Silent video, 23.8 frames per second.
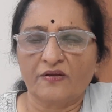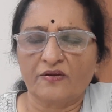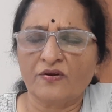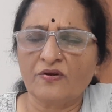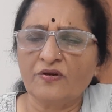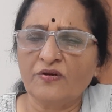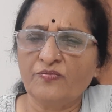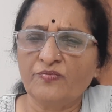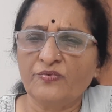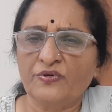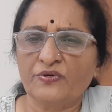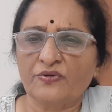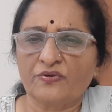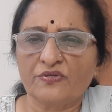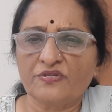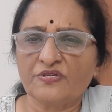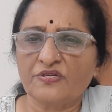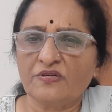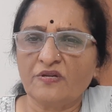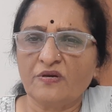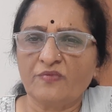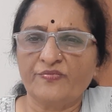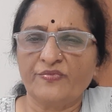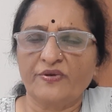రెండు మూడు
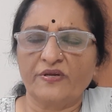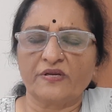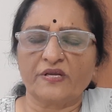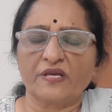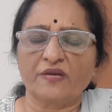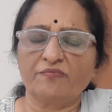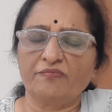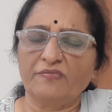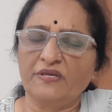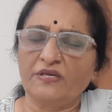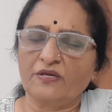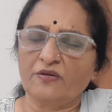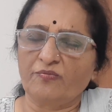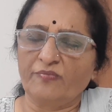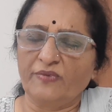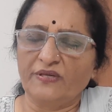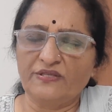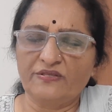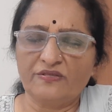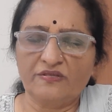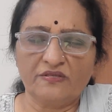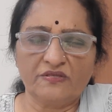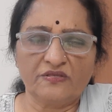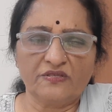రోజుల్లో మనకి మీకు
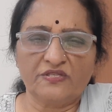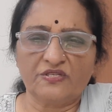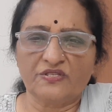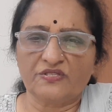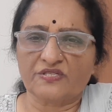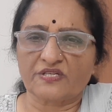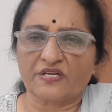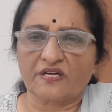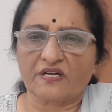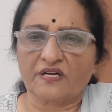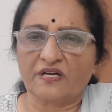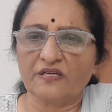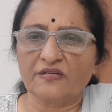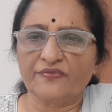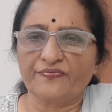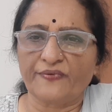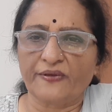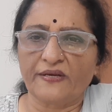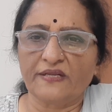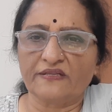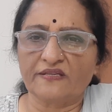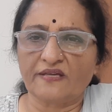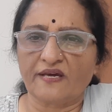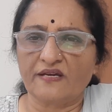మంచి చక్కటి
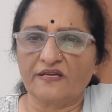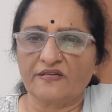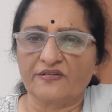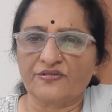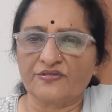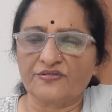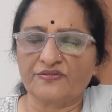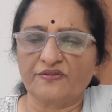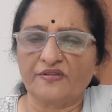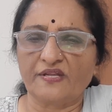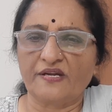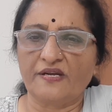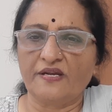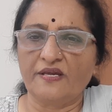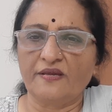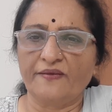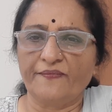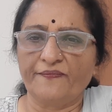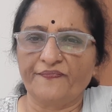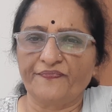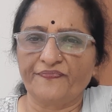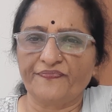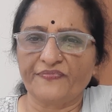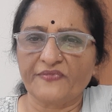ఫలితాలను ఇస్తుందండి
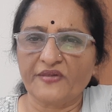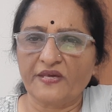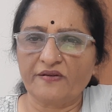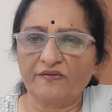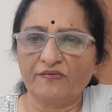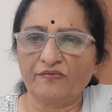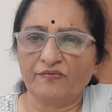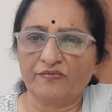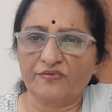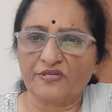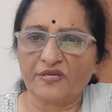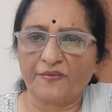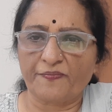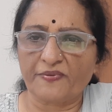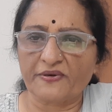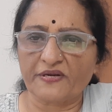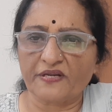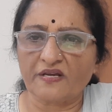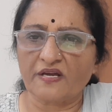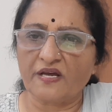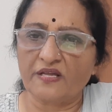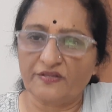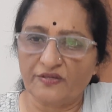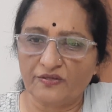నేను
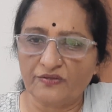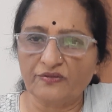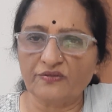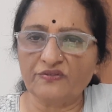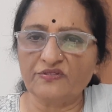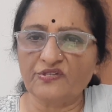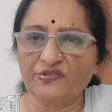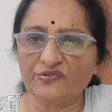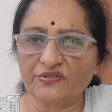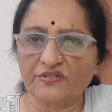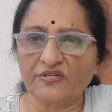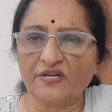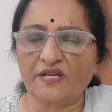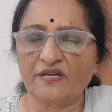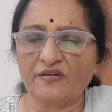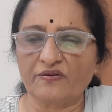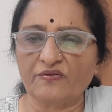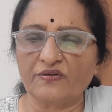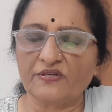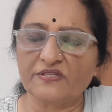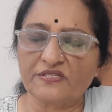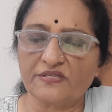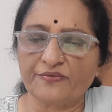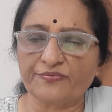చెప్పటం కాదు ఎందుకు చెబుతున్నానో
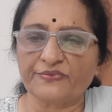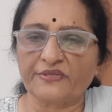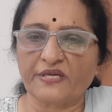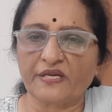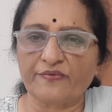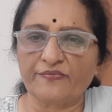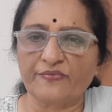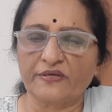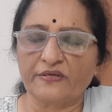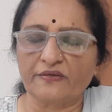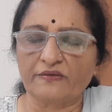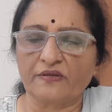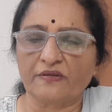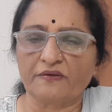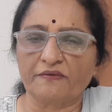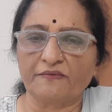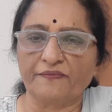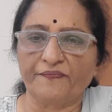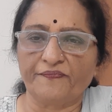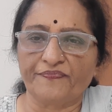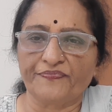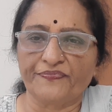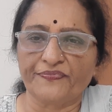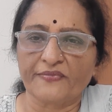కూడా చెప్తాను మీకు నేను
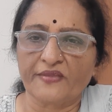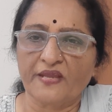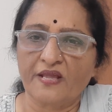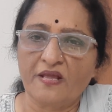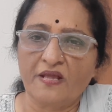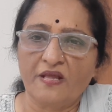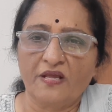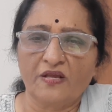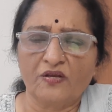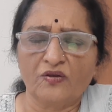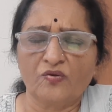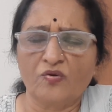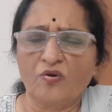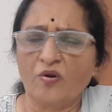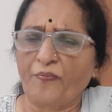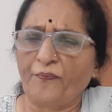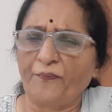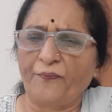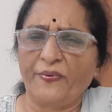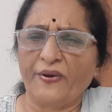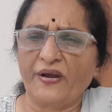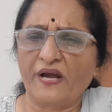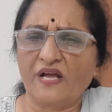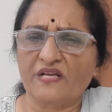
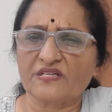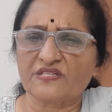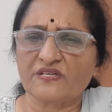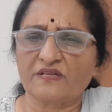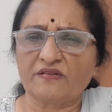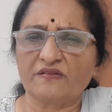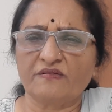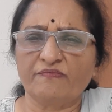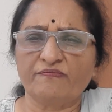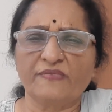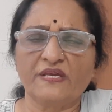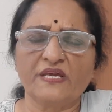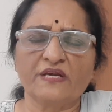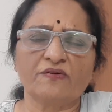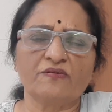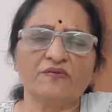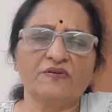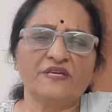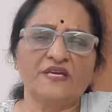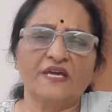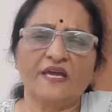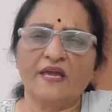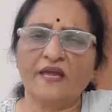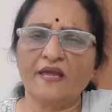గొప్పగా అసలు మీకు
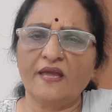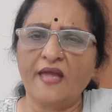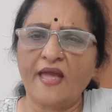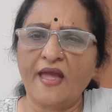ఏ